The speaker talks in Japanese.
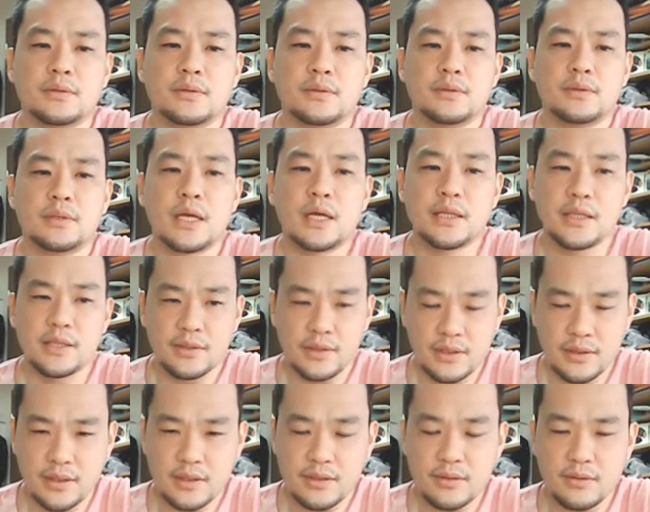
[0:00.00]
なんて言って
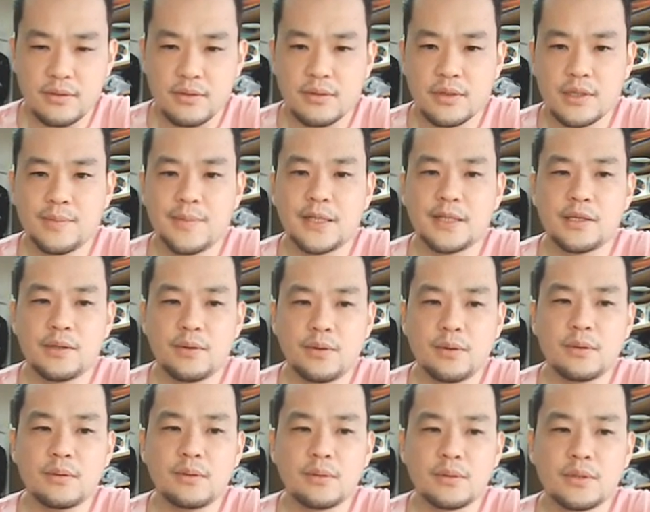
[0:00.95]
るかっていうと、今日
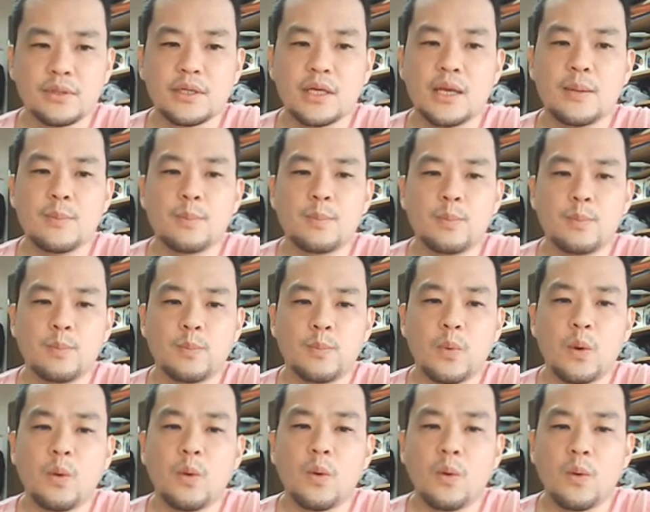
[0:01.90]
本国憲
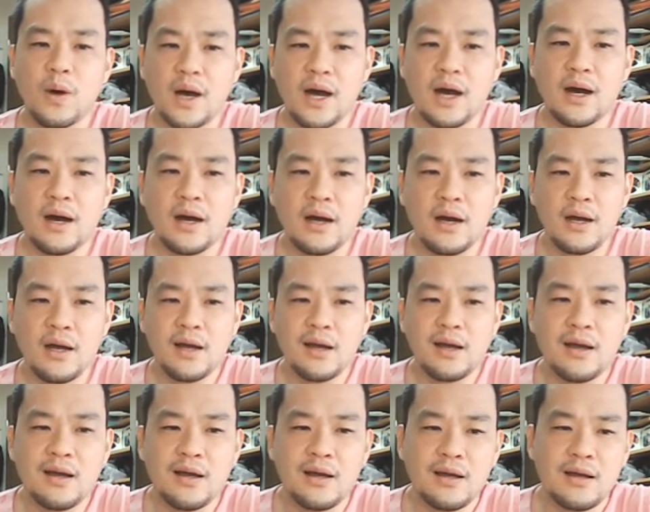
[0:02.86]
法は
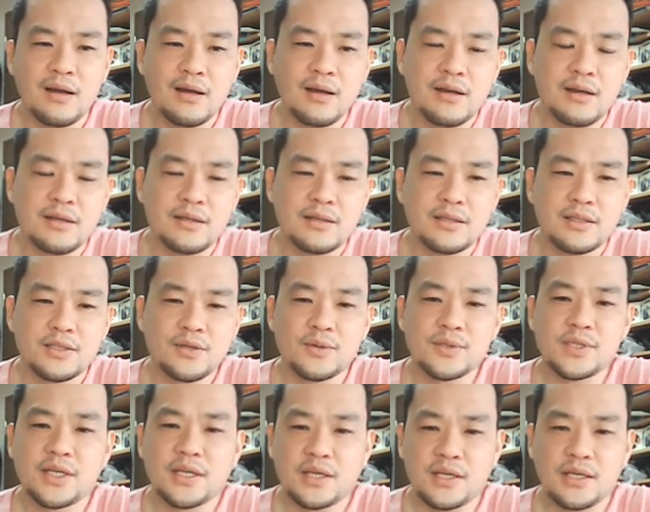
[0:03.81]
正
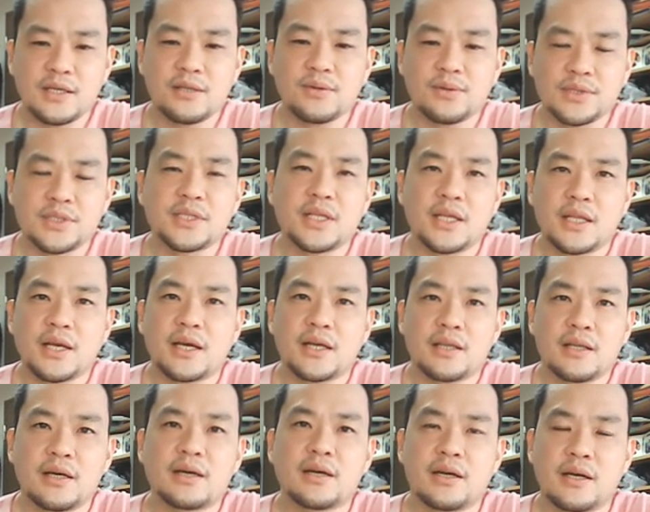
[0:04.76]
直機能してない。
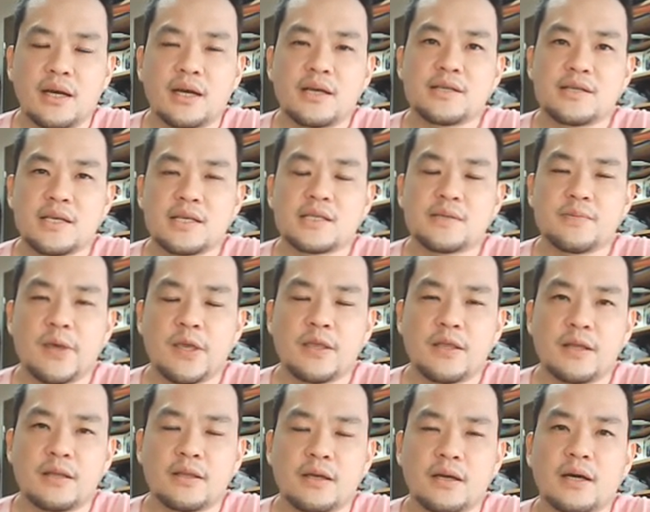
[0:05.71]
だから改正すべき
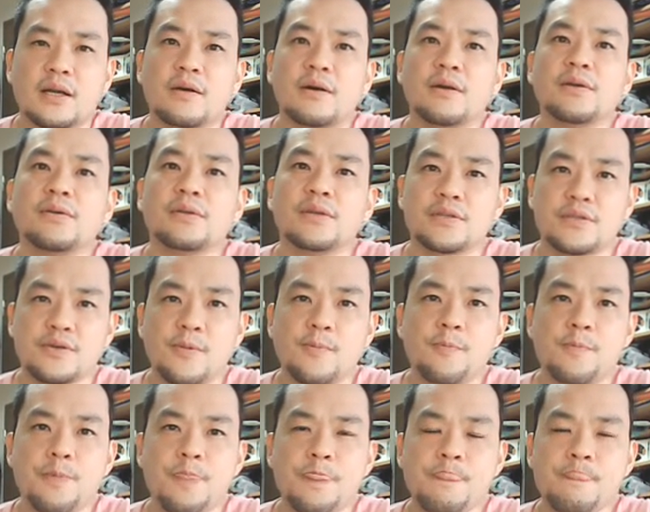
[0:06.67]
だって彼は言うんですよ。
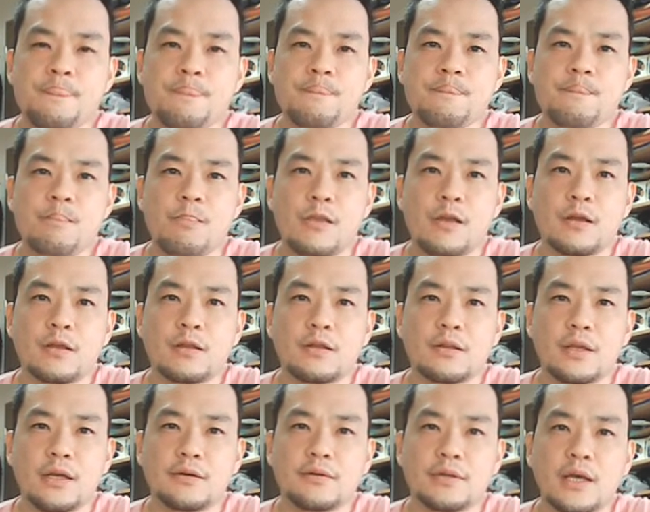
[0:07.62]

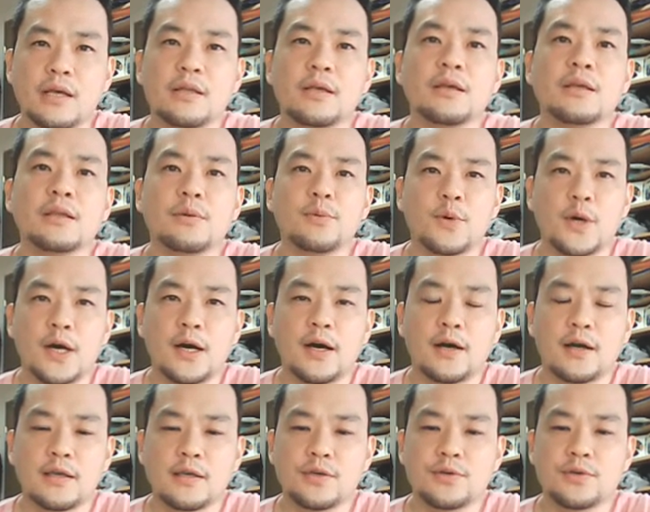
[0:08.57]
で、具体的に
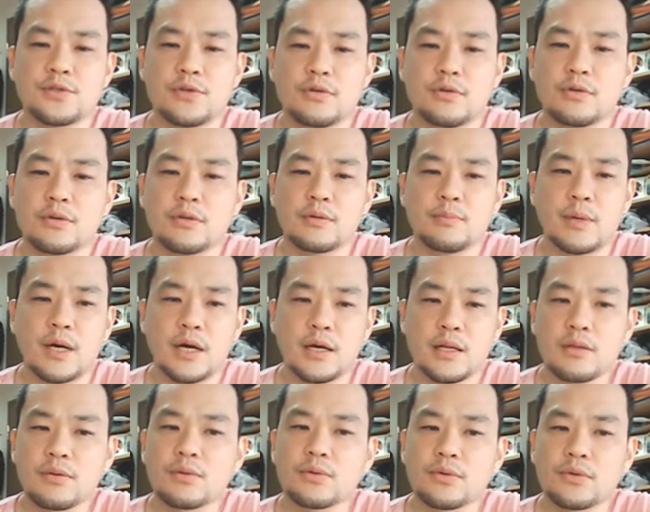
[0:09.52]
は、救助の周
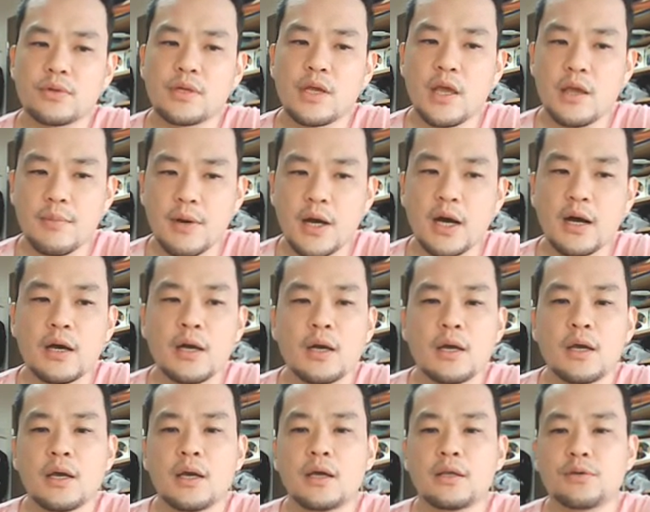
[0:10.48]
りのことで言えば、
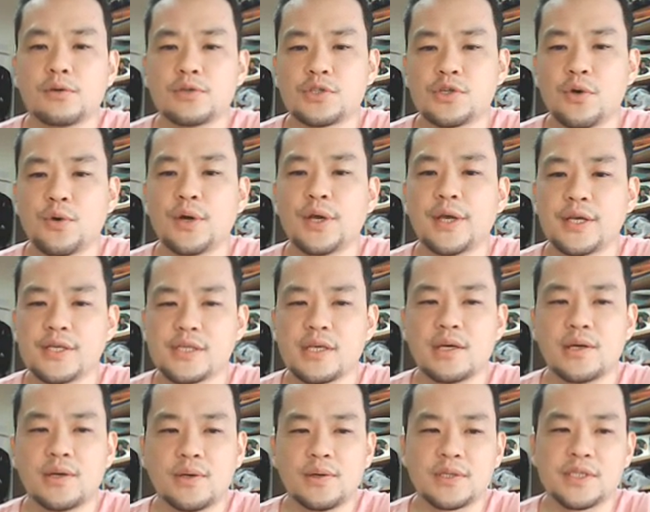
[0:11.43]
えっ、ー、と、徴兵
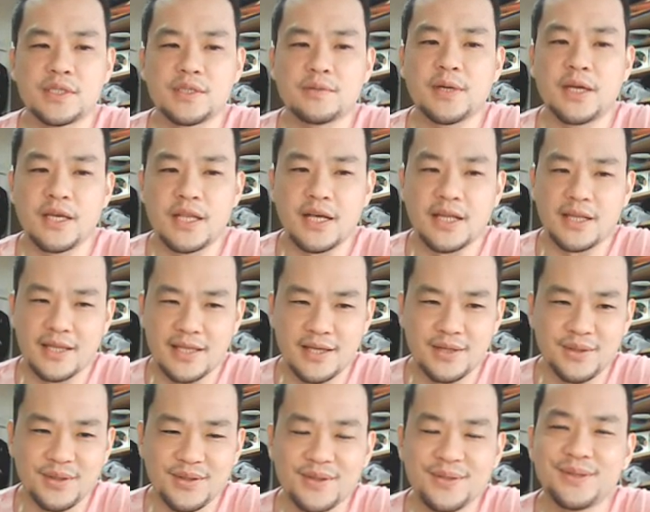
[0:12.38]
制を敷くべきだって
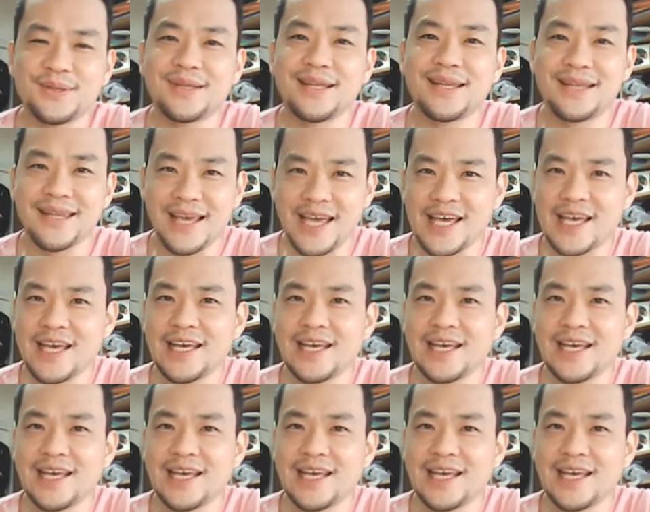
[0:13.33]
いう言ってて。